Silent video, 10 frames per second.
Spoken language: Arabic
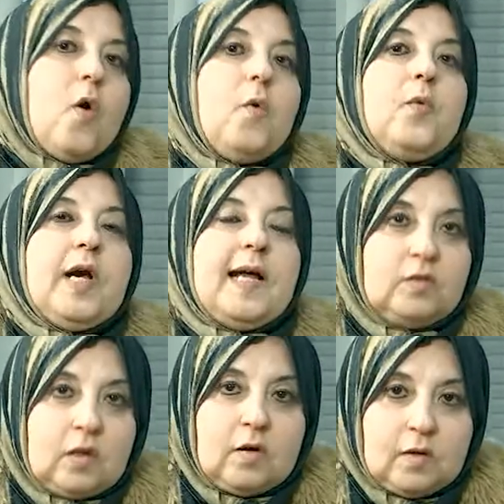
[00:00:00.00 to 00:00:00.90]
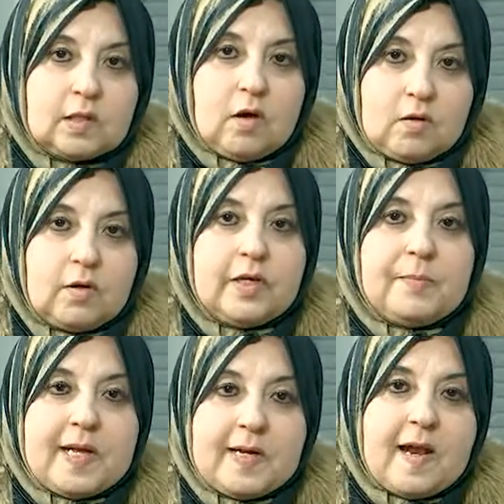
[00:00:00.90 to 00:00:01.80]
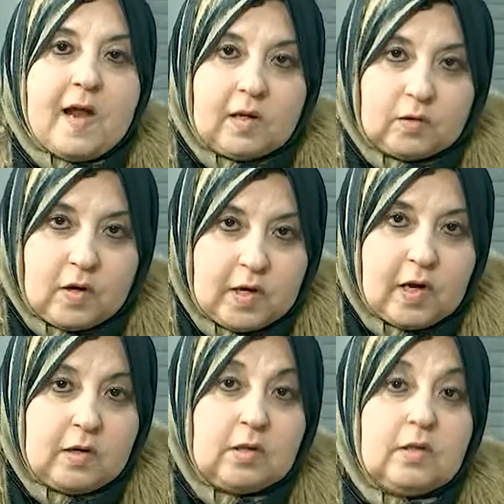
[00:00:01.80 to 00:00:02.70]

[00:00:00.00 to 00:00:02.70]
وخدت خلاص قراري بان انا اتغير